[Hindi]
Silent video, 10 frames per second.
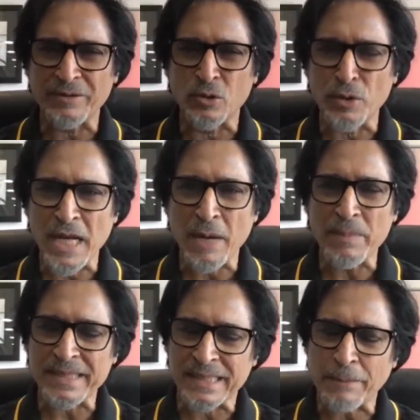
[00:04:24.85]
दुनिया में
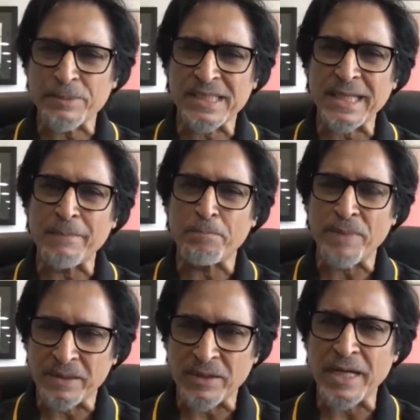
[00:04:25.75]
सबसे
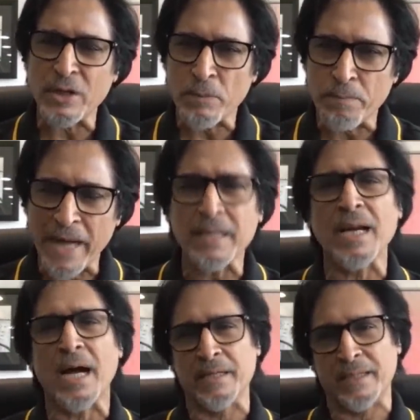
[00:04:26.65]
बेहतरीन और बैटल
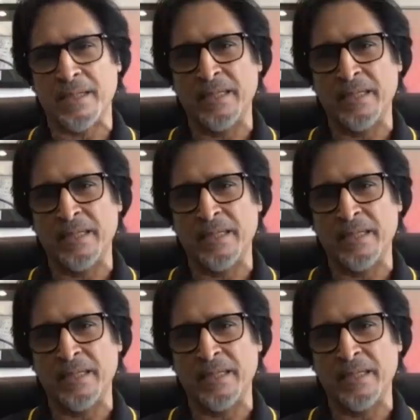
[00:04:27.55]
हार्डन है